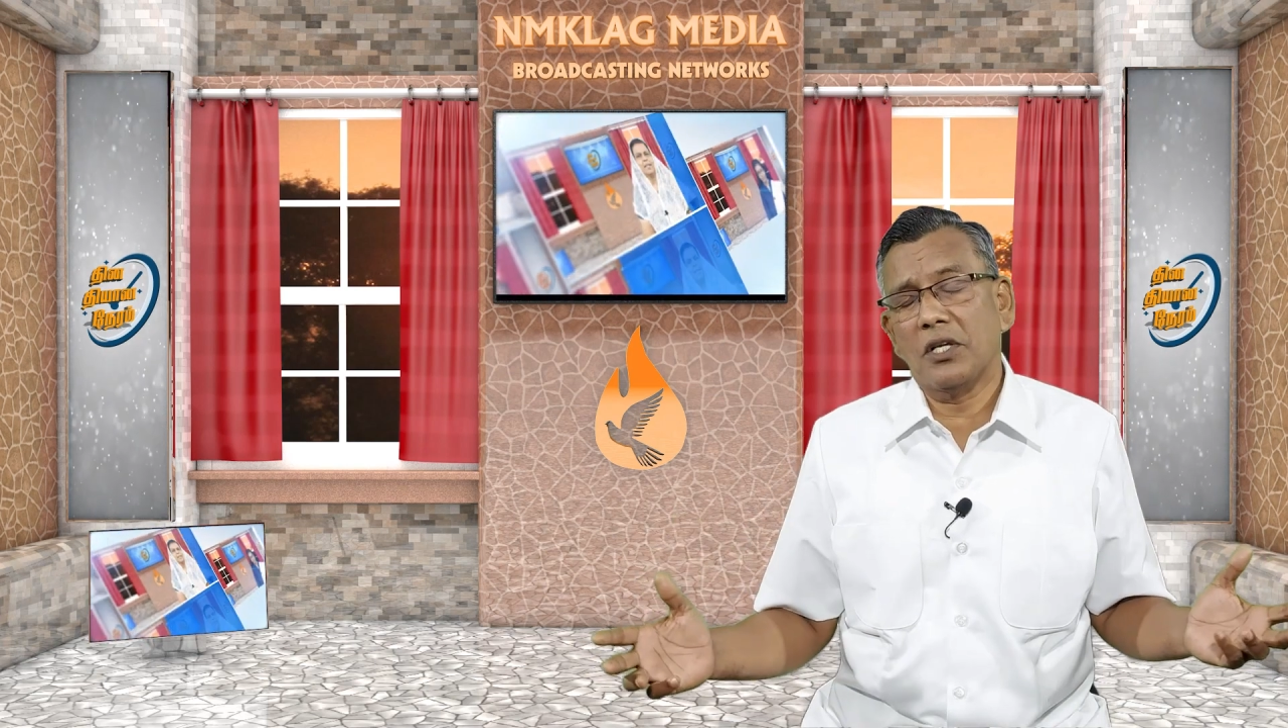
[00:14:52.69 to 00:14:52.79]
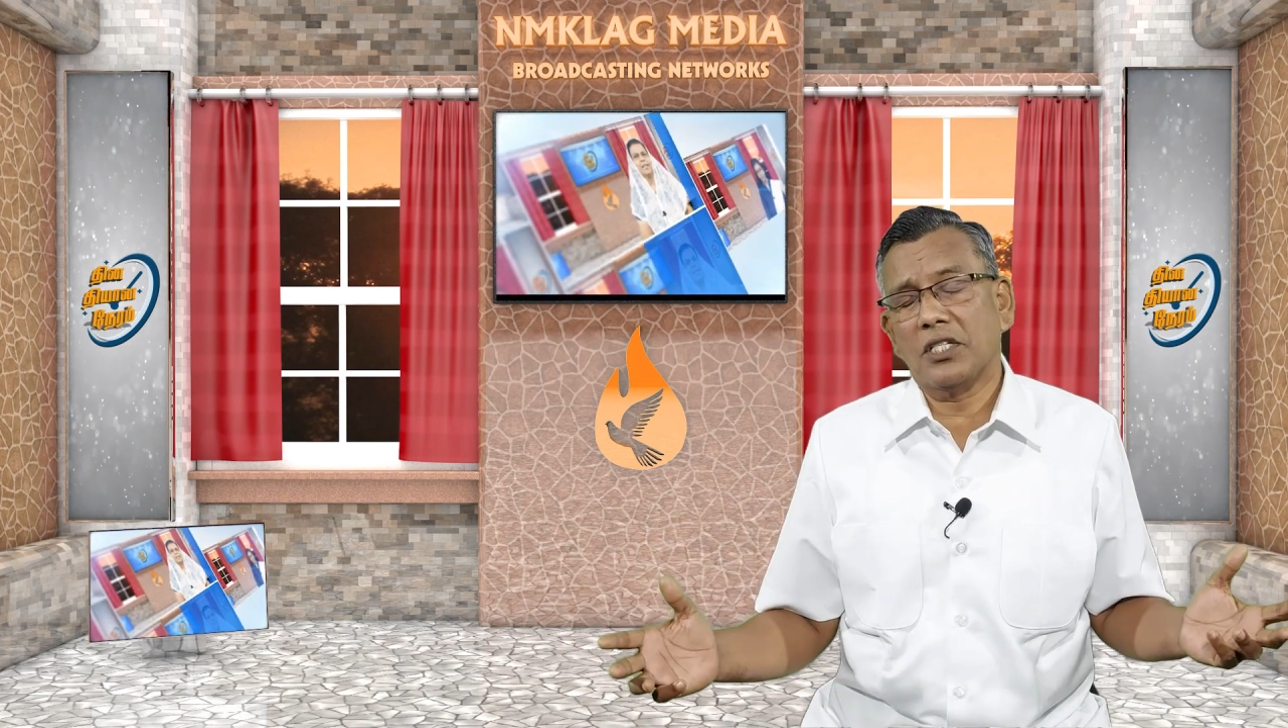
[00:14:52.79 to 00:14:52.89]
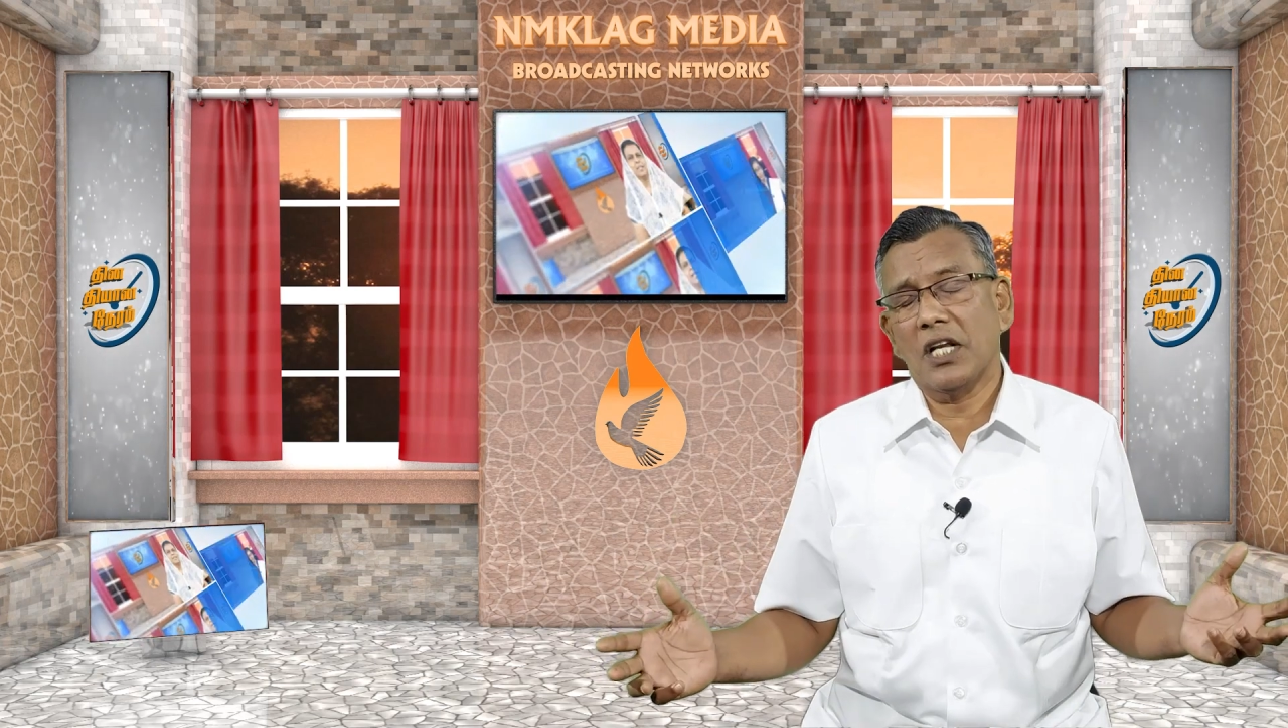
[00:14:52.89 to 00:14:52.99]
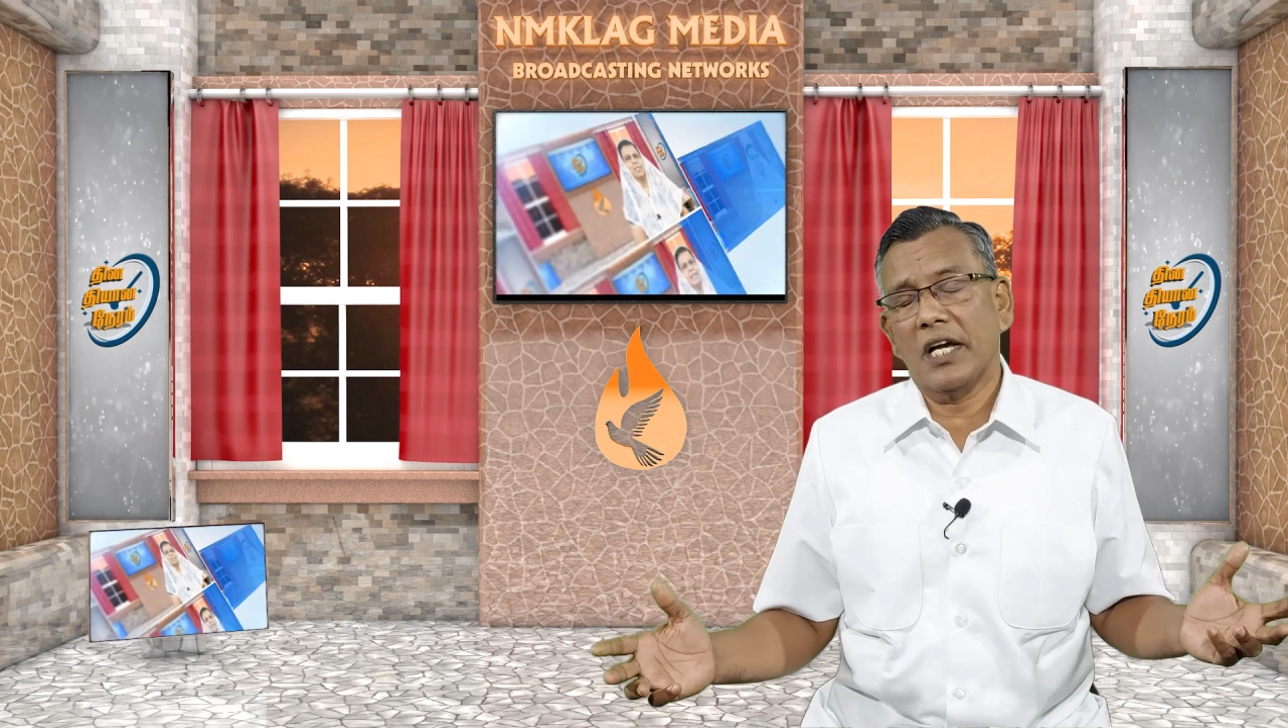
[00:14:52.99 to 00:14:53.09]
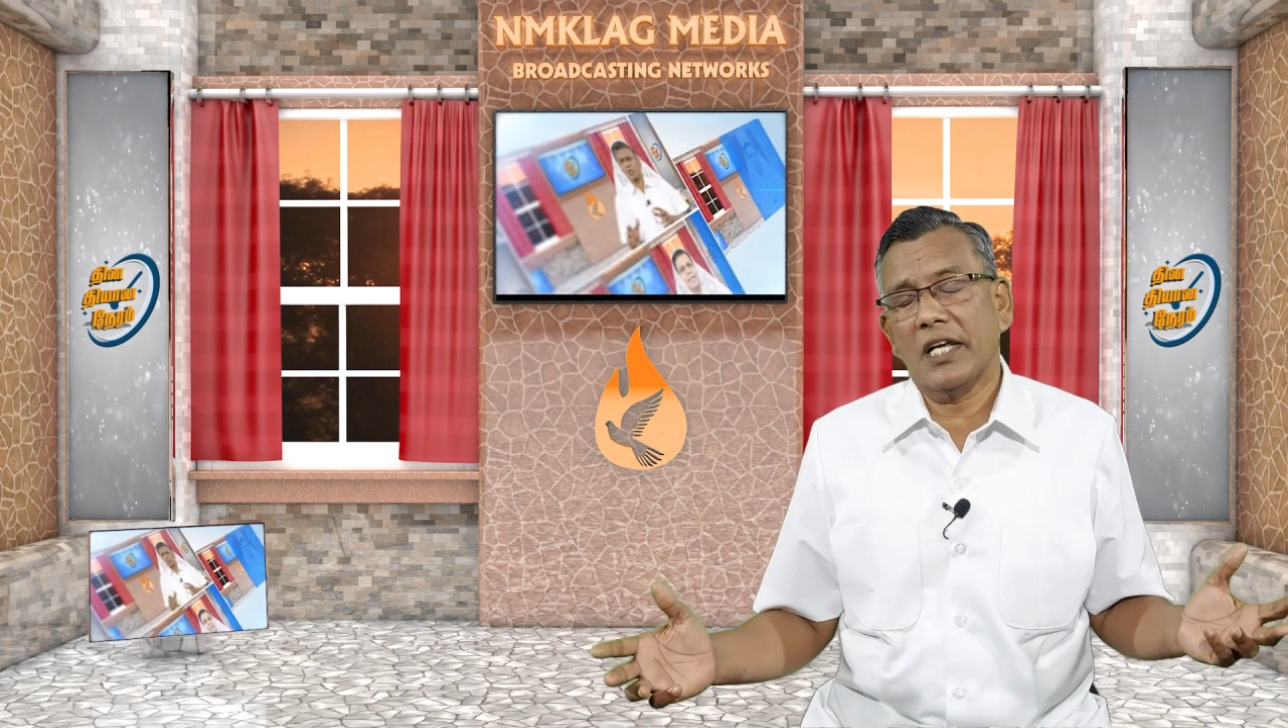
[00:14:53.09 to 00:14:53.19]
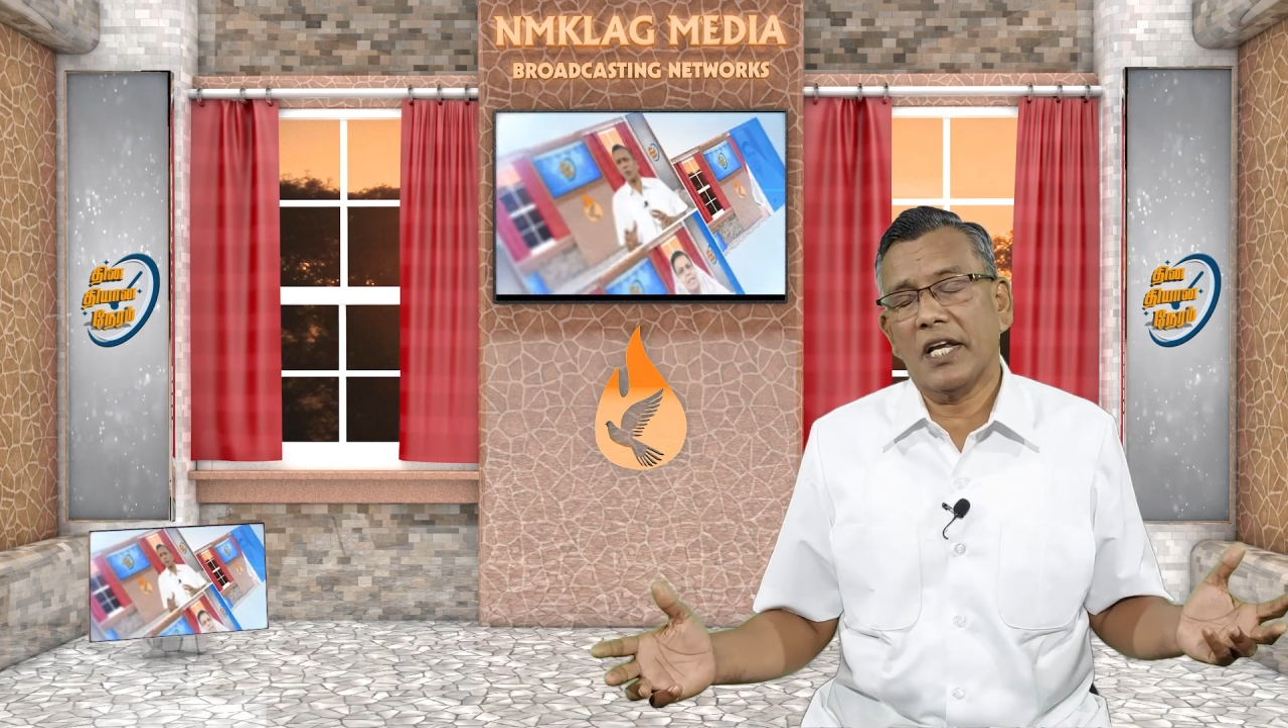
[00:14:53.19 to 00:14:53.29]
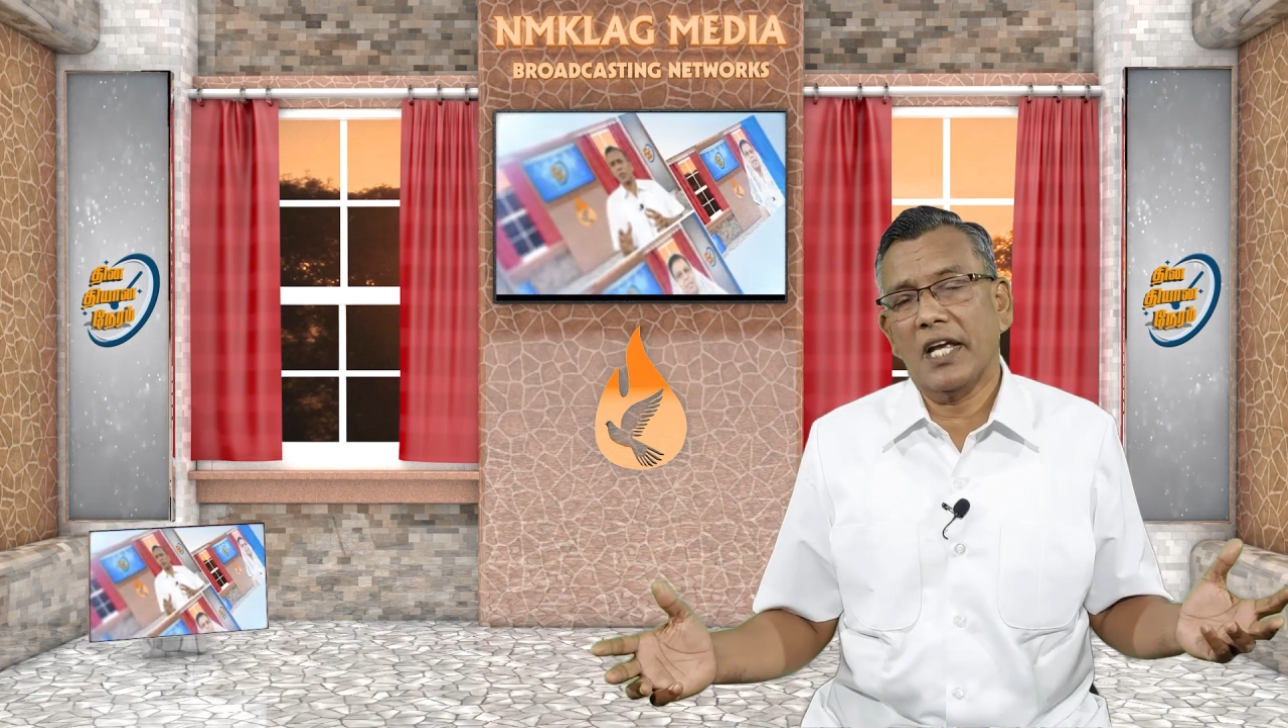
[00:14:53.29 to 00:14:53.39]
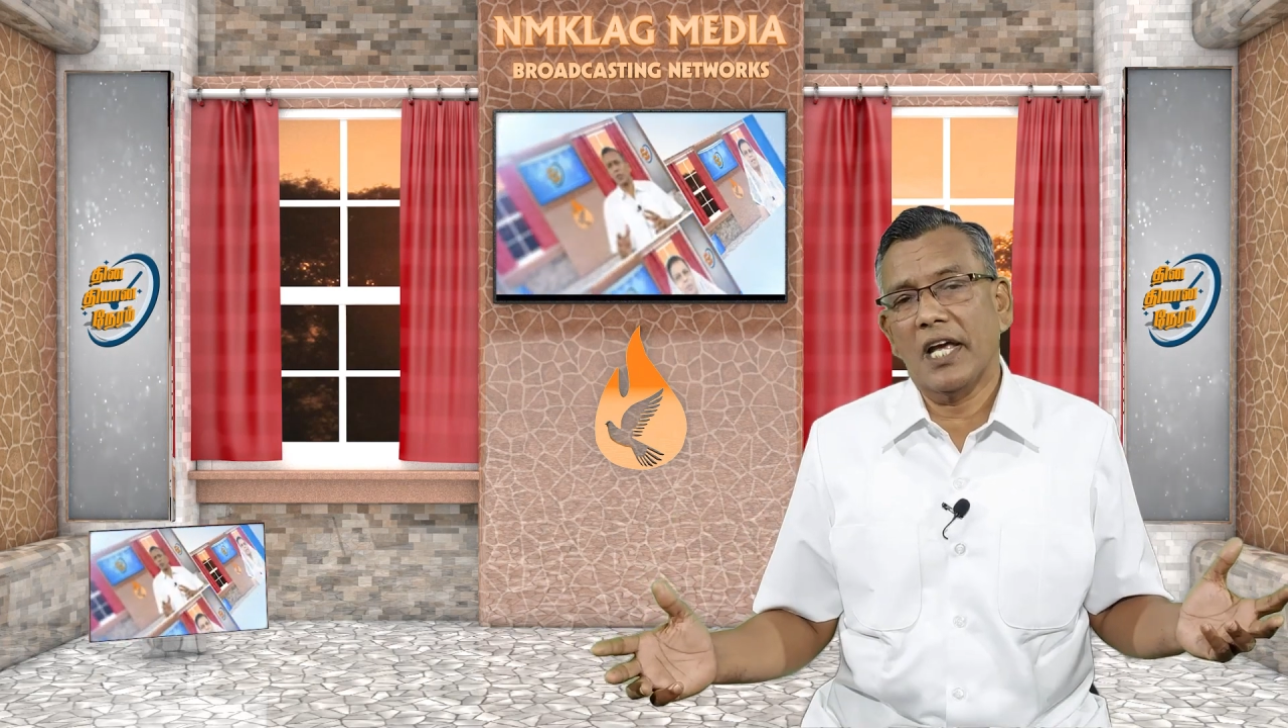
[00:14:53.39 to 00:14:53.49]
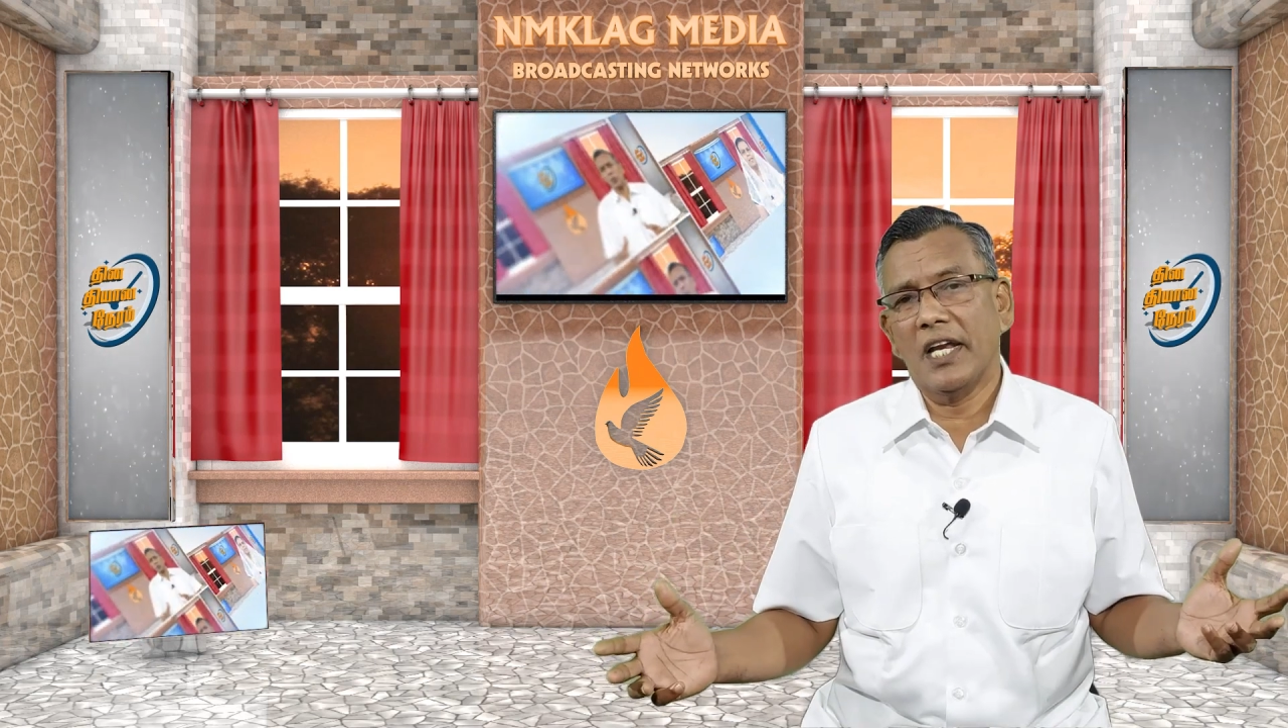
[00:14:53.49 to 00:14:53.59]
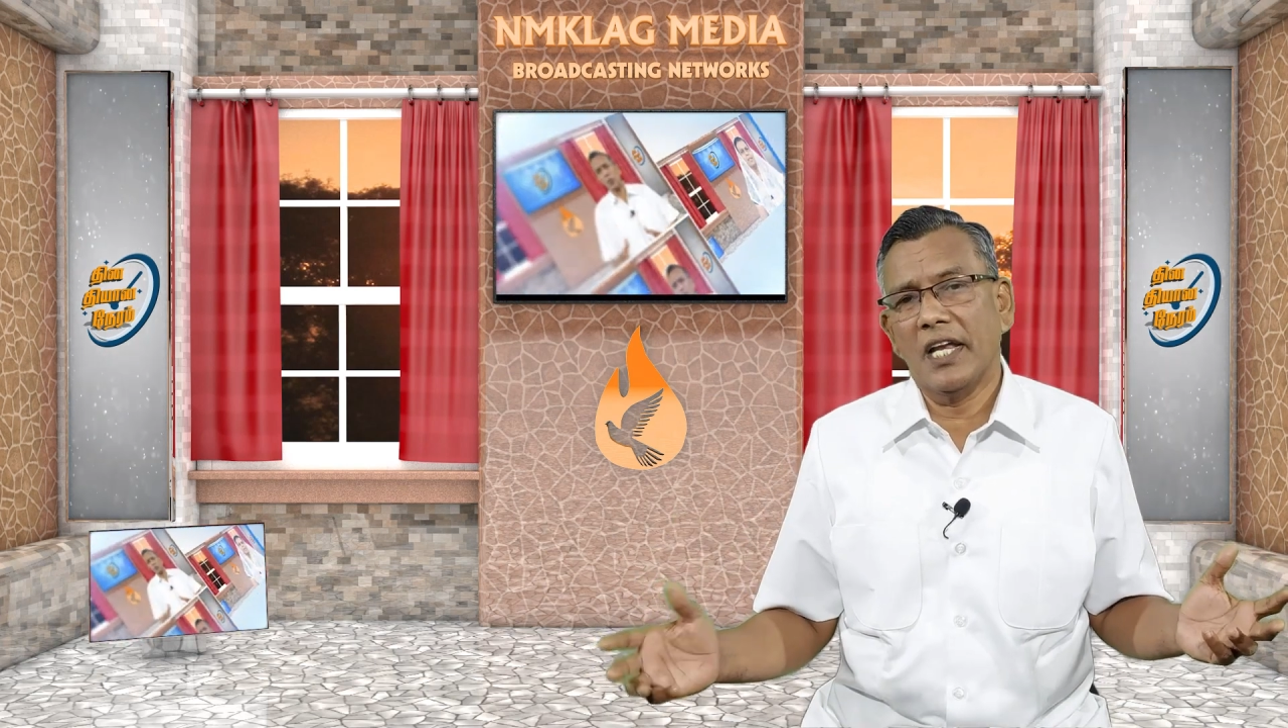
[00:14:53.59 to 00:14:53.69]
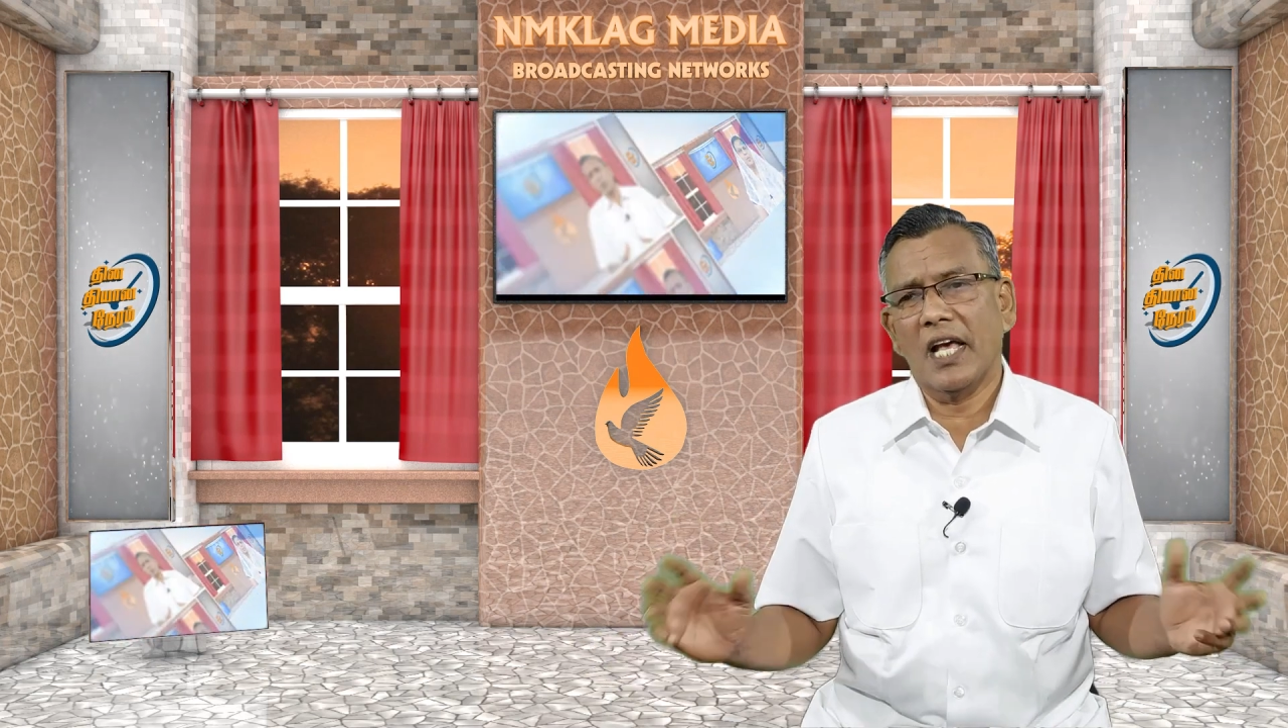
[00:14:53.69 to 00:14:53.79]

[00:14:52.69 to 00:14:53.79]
குலைச்சலாக்குறீங்க